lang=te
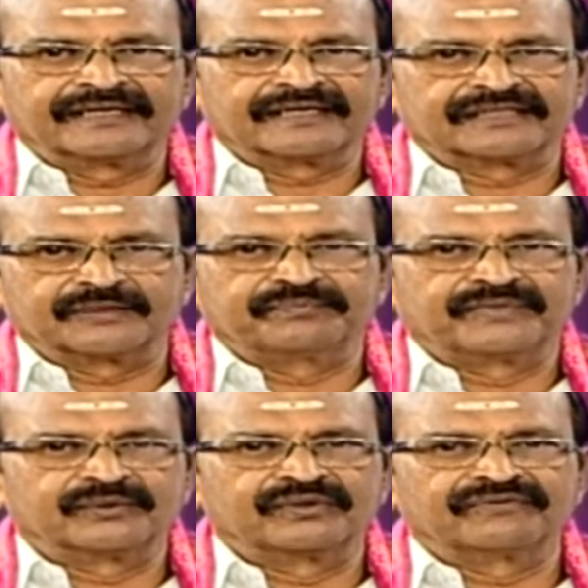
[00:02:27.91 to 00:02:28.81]
రక్తపు
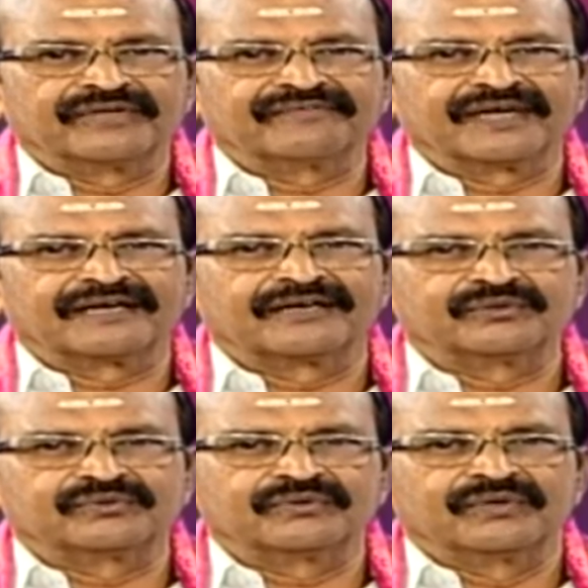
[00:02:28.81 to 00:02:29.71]
మడుగులో
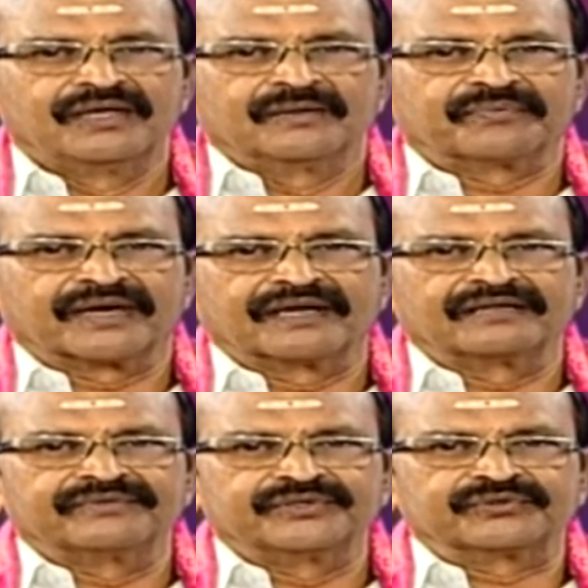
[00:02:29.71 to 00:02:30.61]
విలవిల్లాడుతూ ప్రాణాలు
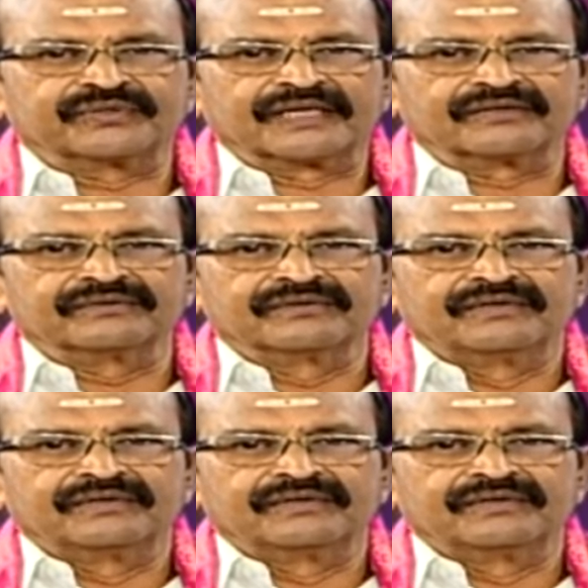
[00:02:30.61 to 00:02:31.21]
విడుస్తున్నారు